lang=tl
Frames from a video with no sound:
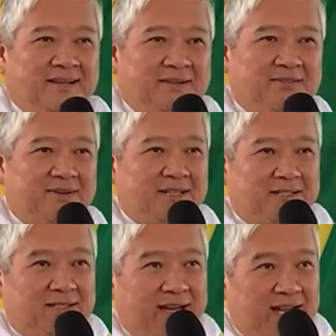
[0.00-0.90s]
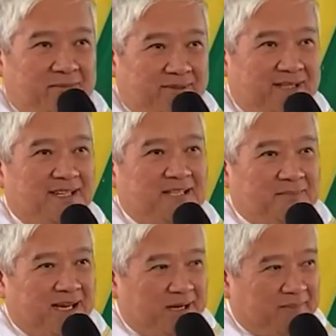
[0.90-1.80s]
Father Elmer at
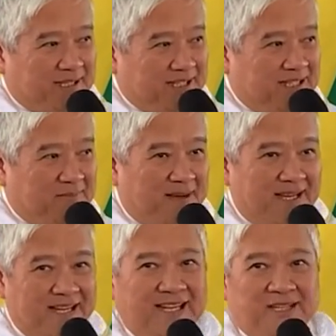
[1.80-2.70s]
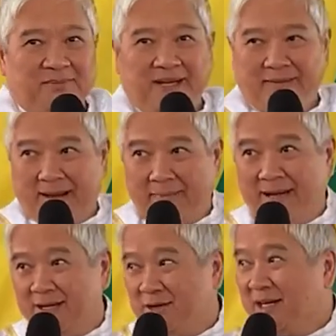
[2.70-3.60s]
mga kapatid na pari at mga
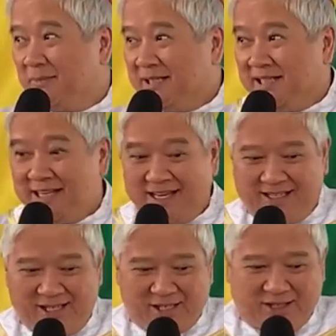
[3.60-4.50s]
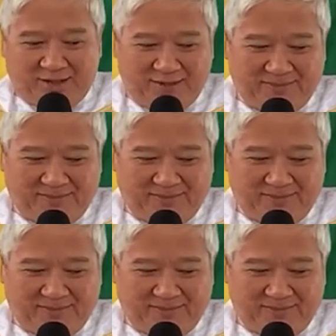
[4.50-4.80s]
namahal kong kapatid kay Kristo.